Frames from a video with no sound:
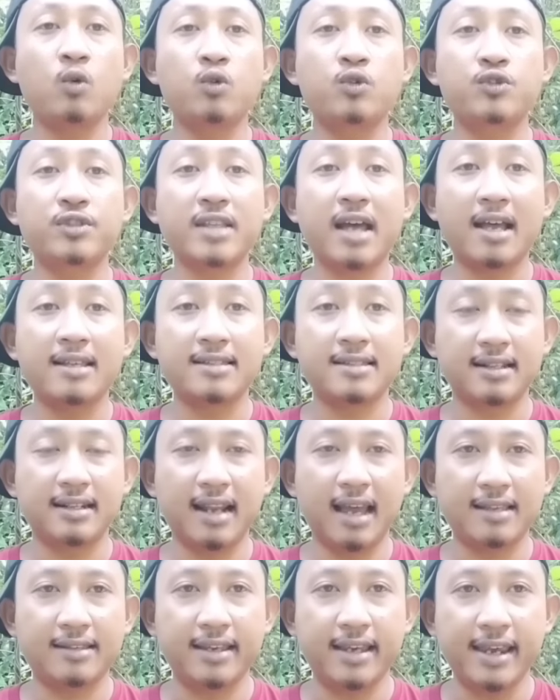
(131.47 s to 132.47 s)
Ustadz
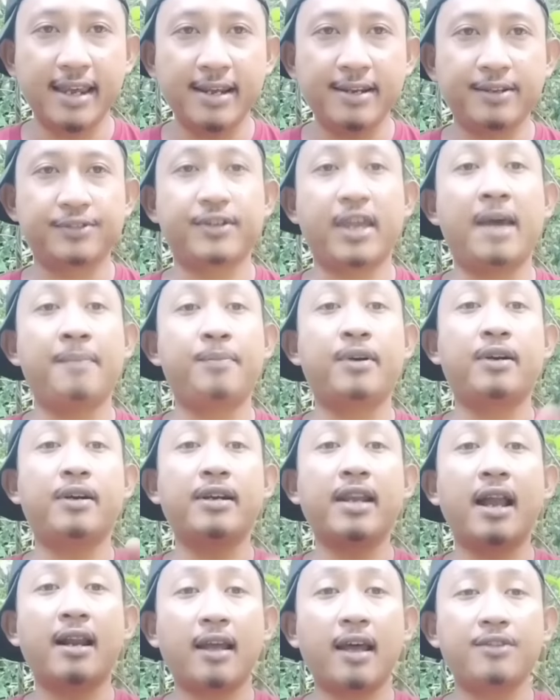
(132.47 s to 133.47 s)
Nasihin Saya
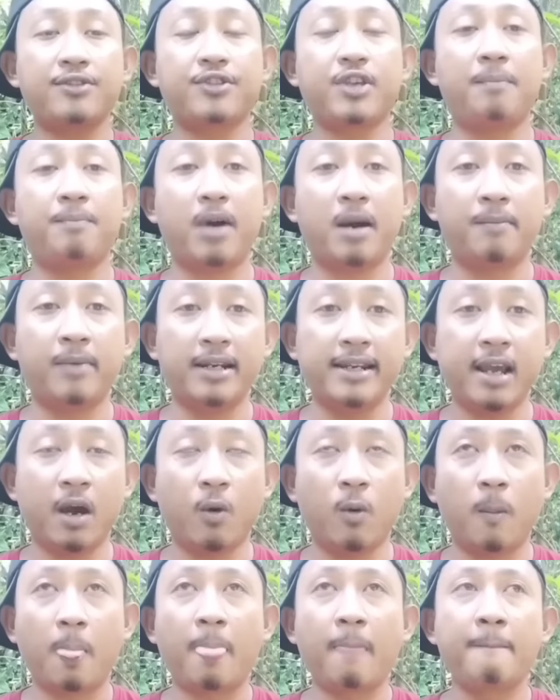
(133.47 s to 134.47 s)
perkenalkan siapa
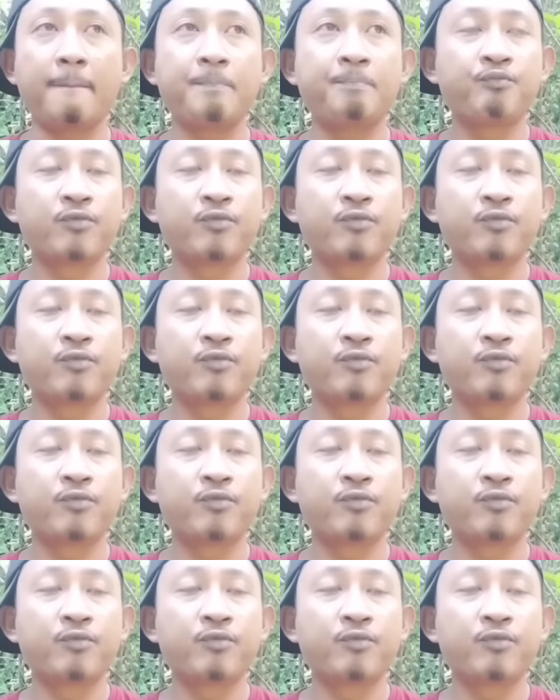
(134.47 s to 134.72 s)
beliau